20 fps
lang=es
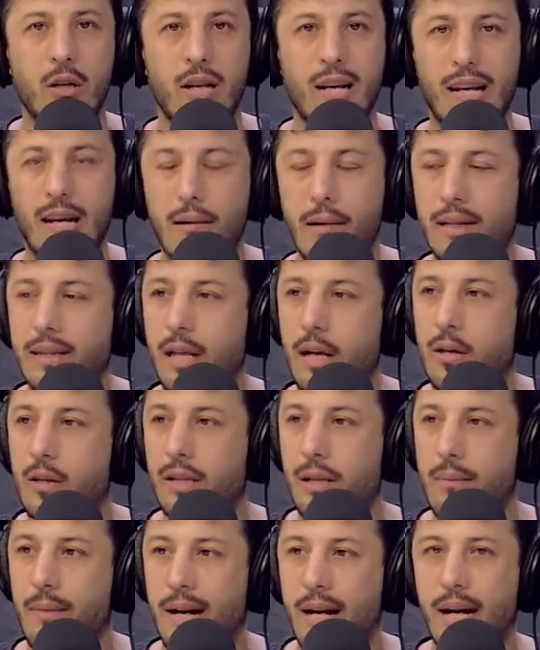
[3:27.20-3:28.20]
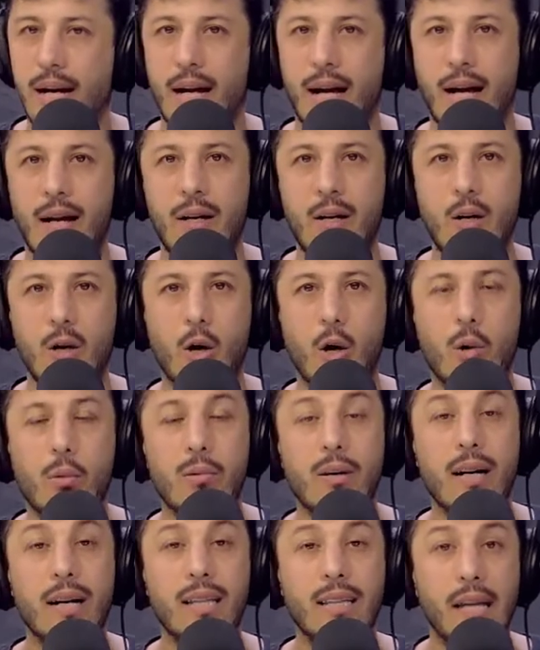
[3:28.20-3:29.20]
levantaron de manera
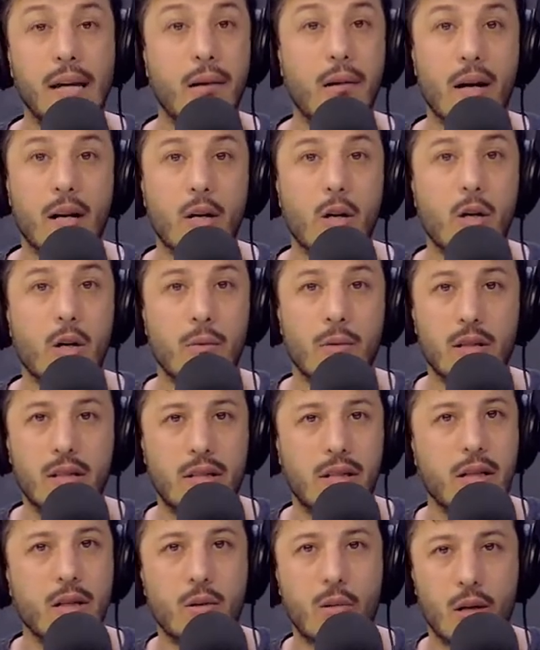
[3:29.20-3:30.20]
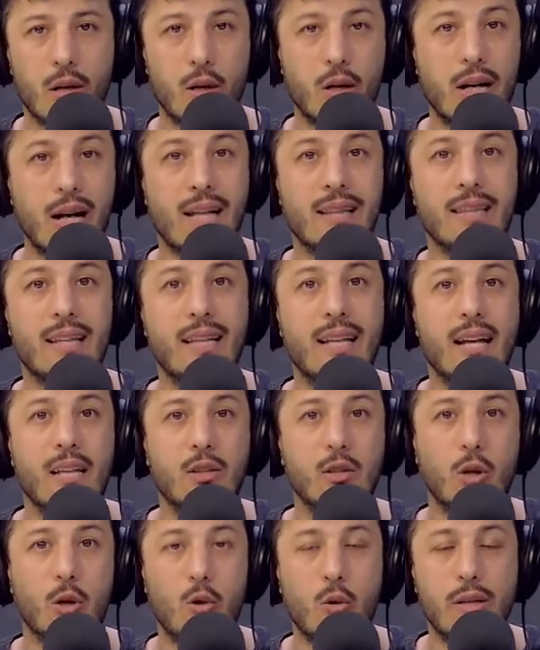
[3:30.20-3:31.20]
objetiva, ¿no? Como diciendo, bueno, el
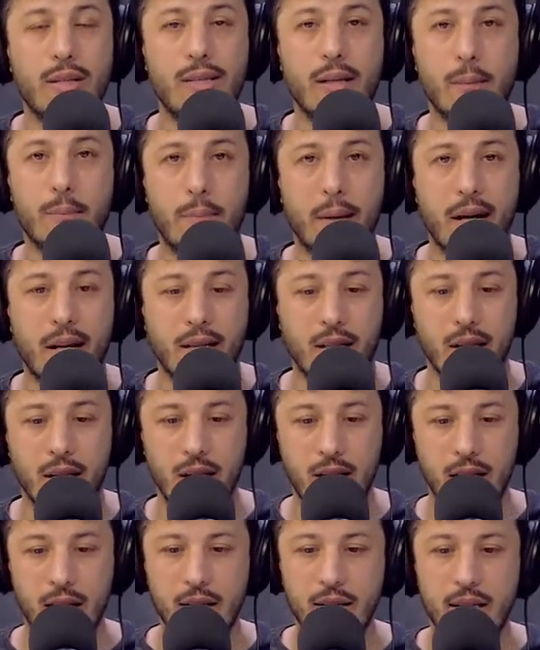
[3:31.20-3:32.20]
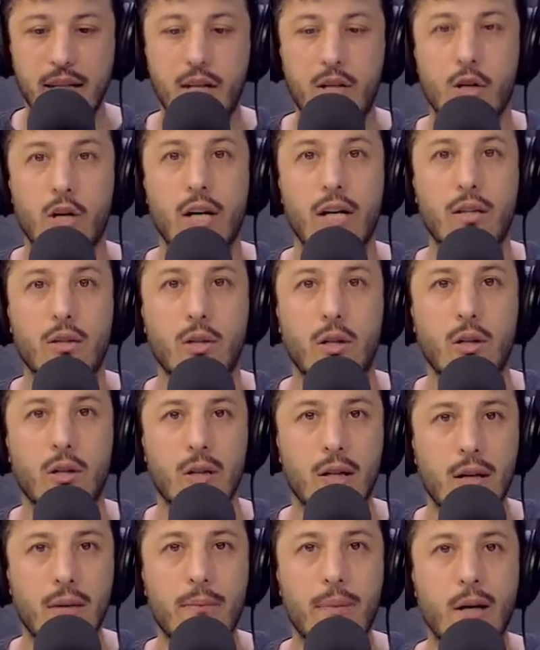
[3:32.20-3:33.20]
candidato Luis Espert dijo esto,
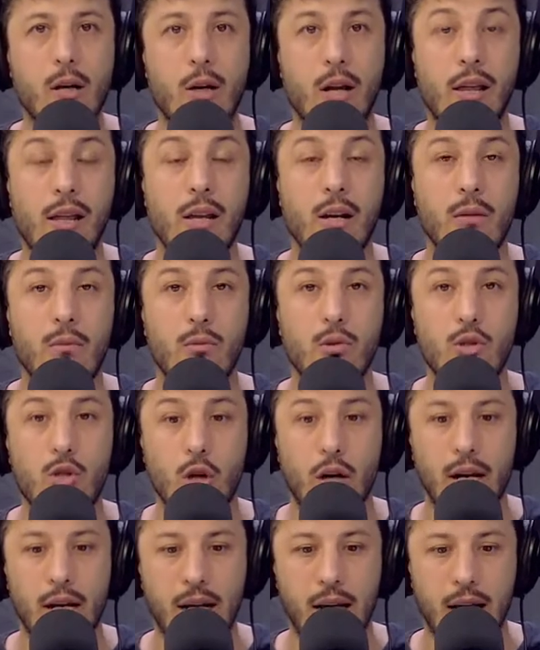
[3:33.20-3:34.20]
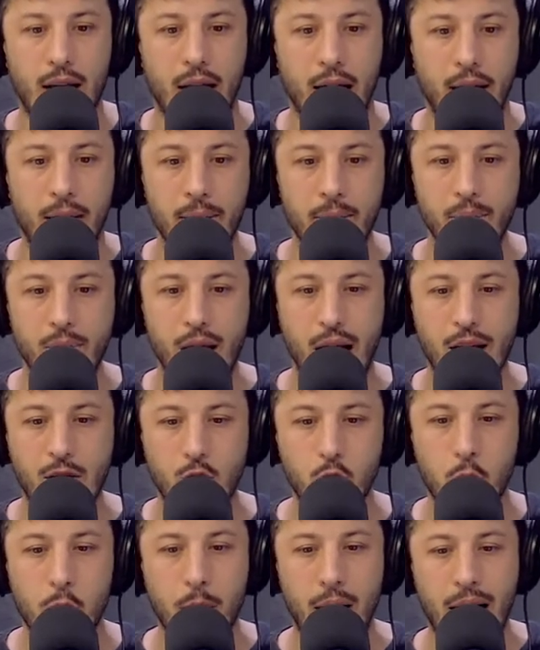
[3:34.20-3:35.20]
pero le dieron mucho aire a, a
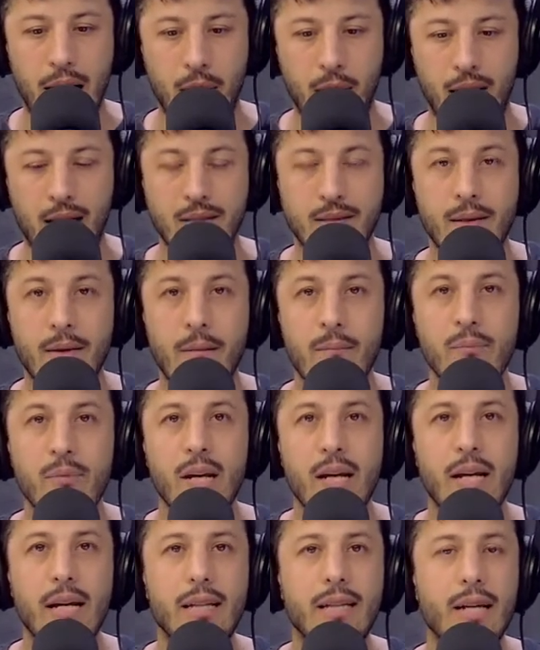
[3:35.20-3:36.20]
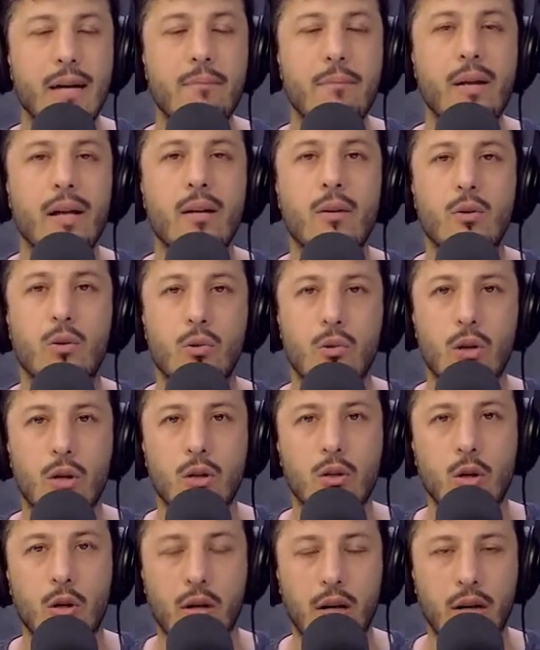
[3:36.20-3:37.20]
sus palabras. Y también hubo
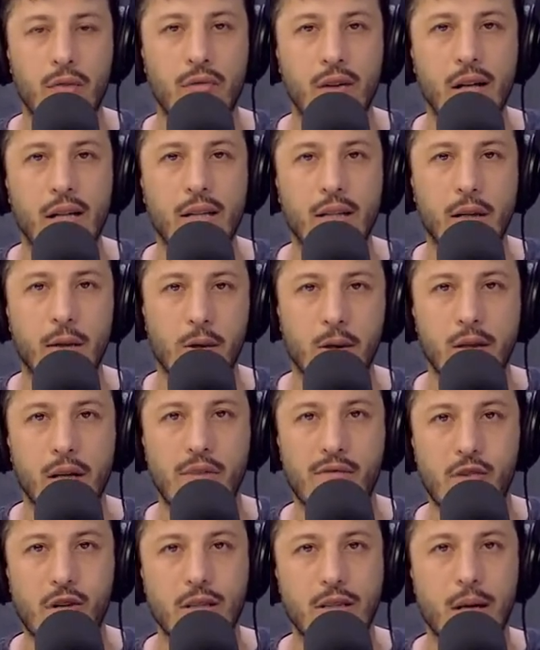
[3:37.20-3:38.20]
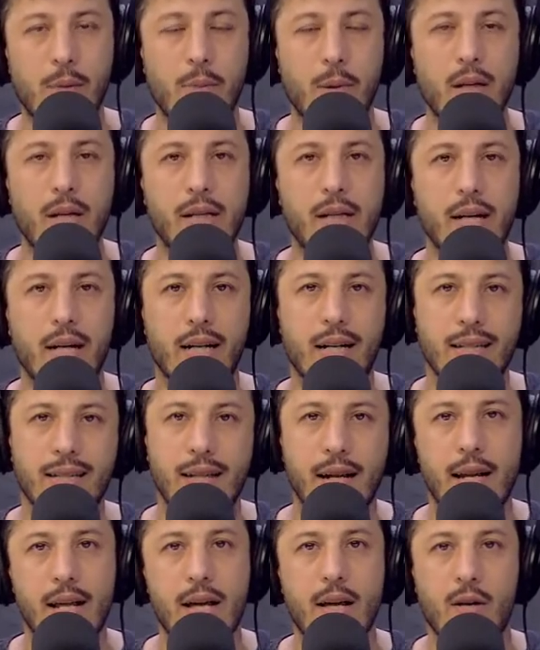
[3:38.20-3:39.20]
otros referentes de otras fuerzas políticas que
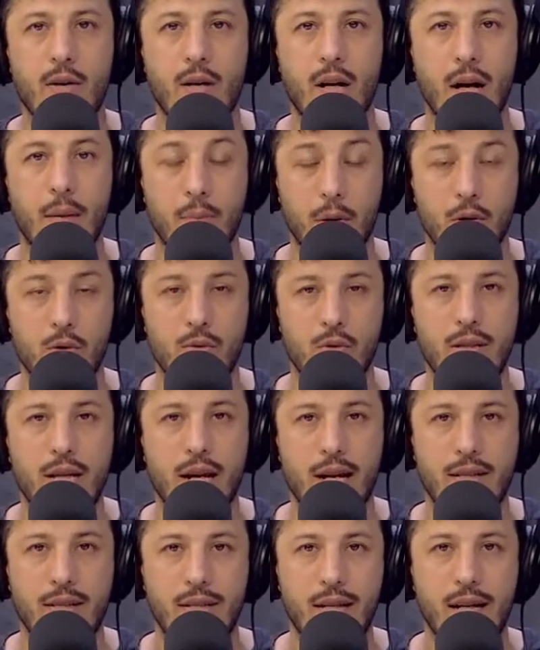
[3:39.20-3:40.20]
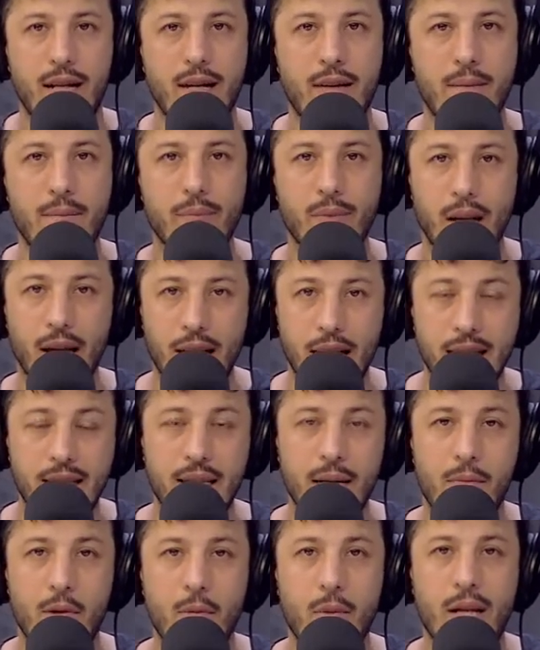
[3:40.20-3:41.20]
salieron a pronunciarse en
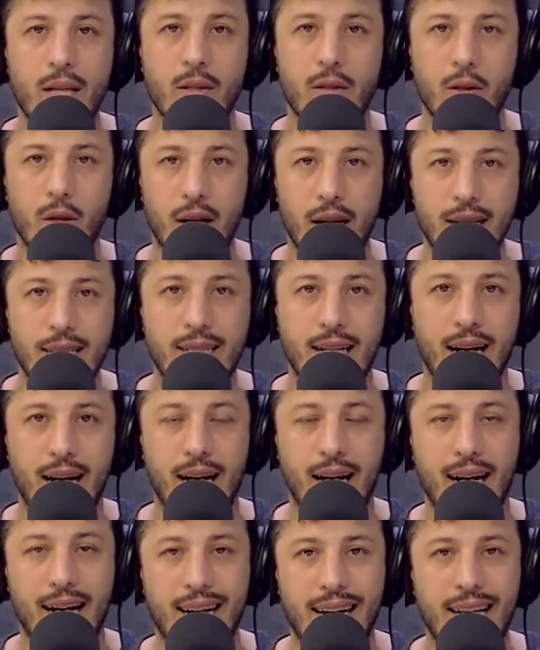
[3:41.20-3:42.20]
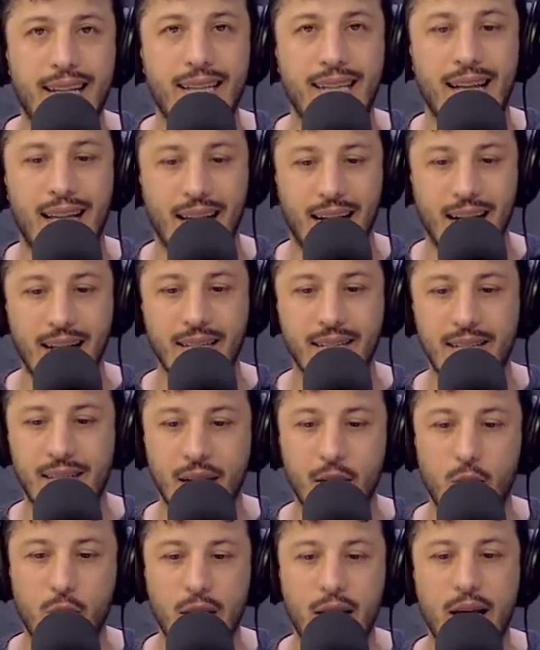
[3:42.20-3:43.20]
este momento, en esa agenda de la
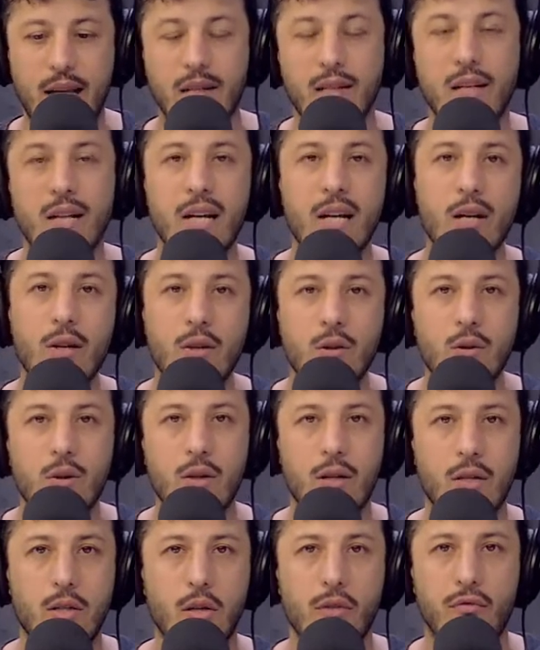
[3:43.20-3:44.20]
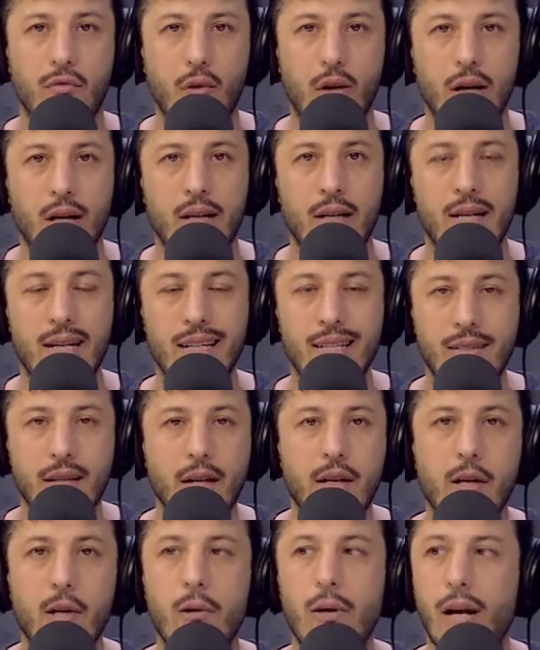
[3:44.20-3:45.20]
inseguridad, y uno de ellos fue
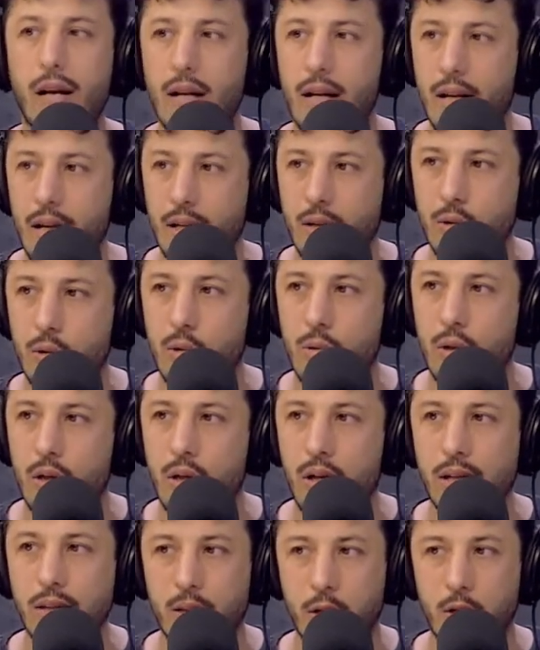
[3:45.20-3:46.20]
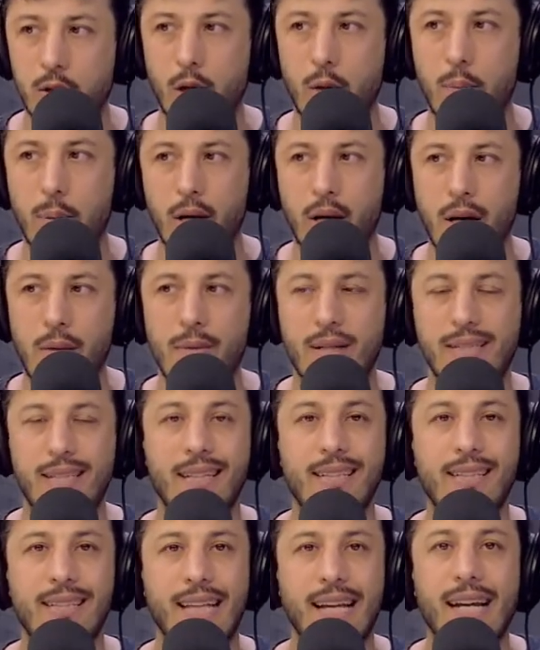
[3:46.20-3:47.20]
Sergio Berni, que estuvo, entre otros programas,
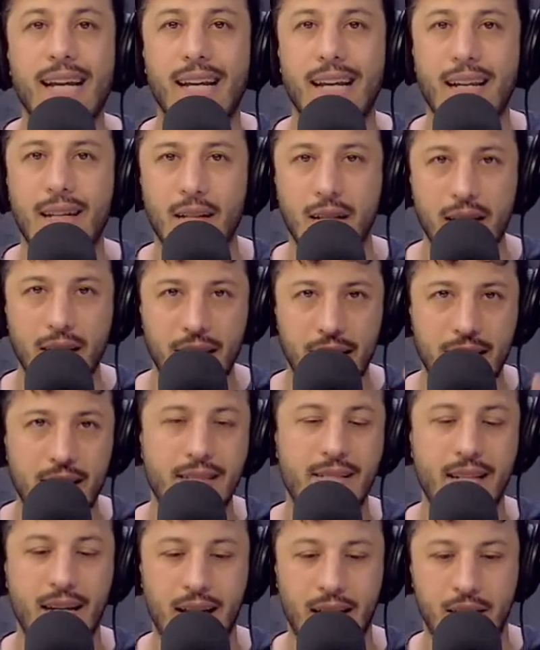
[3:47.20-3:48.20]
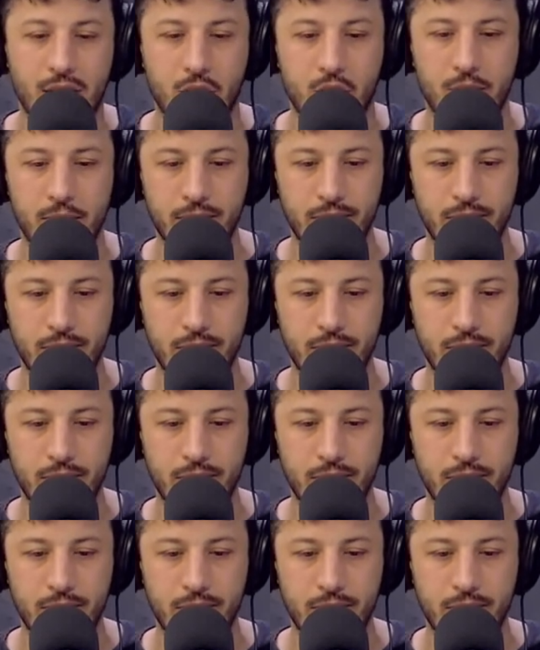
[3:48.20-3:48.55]
en TN y decía esto.